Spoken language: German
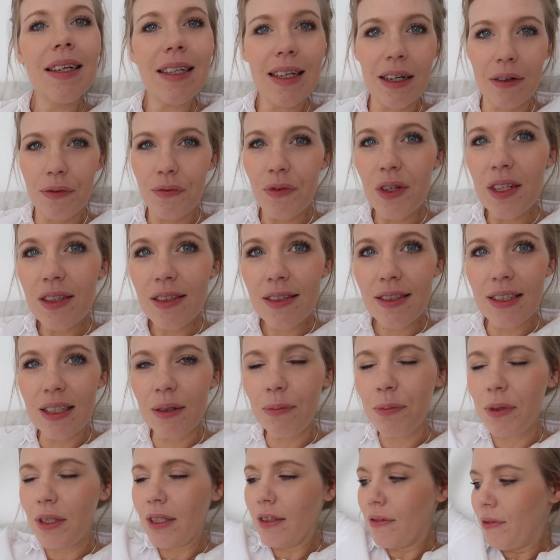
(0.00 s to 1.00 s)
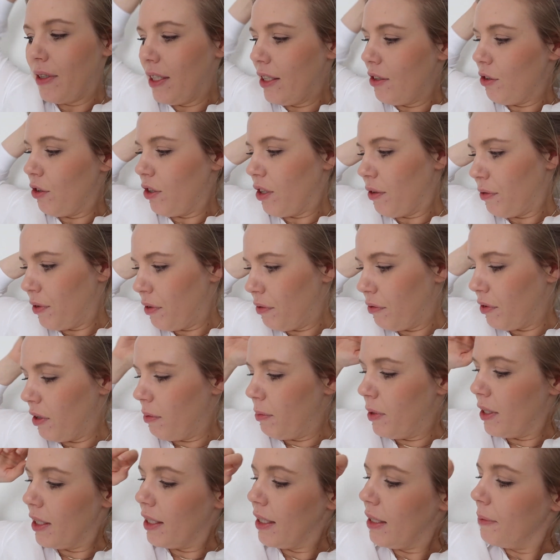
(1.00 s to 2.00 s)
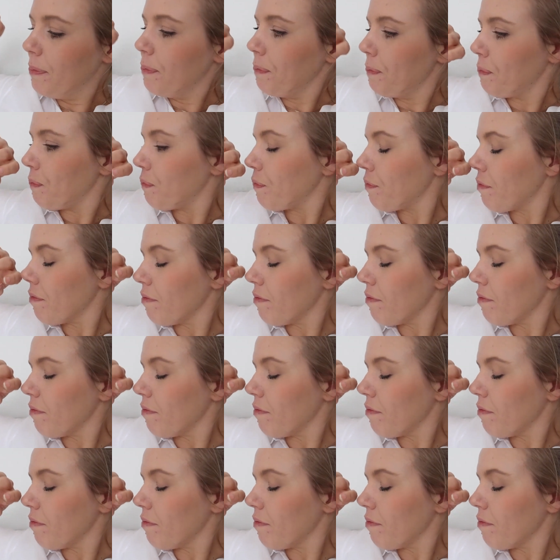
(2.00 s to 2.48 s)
ja, wenn sich's anbietet, werde ich euch auf jeden Fall mitnehmen.